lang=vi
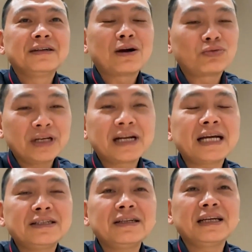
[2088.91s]
Không tin
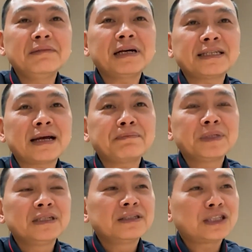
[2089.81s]
các anh chị để ý mà xem,
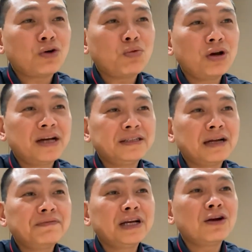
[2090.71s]
sau mỗi lần
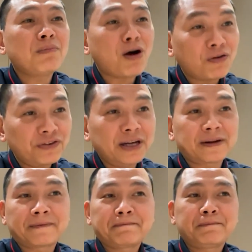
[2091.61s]
nhân viên nó bỏ
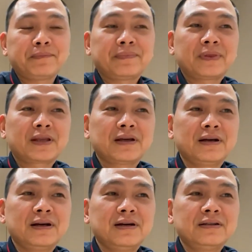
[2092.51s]
việc
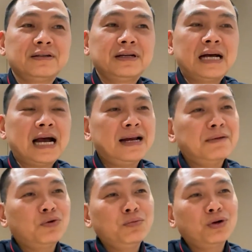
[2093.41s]
hay
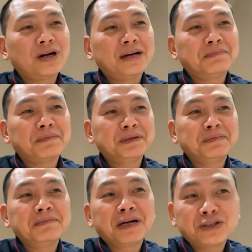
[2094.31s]
là mỗi một lần mà
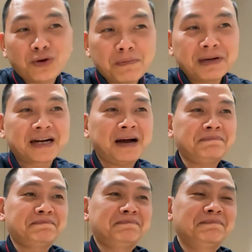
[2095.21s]
mình bị mất trộm mất
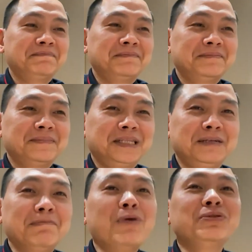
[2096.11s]
cắp
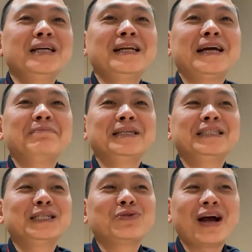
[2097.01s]
thì bỗng nhiên là
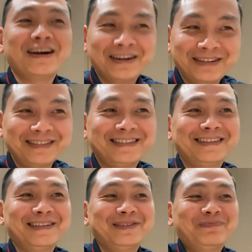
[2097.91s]
mình trí tuệ hơn,
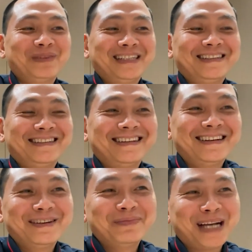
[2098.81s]

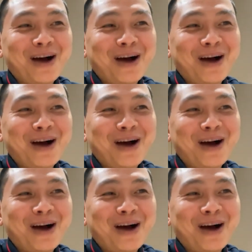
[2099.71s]
mình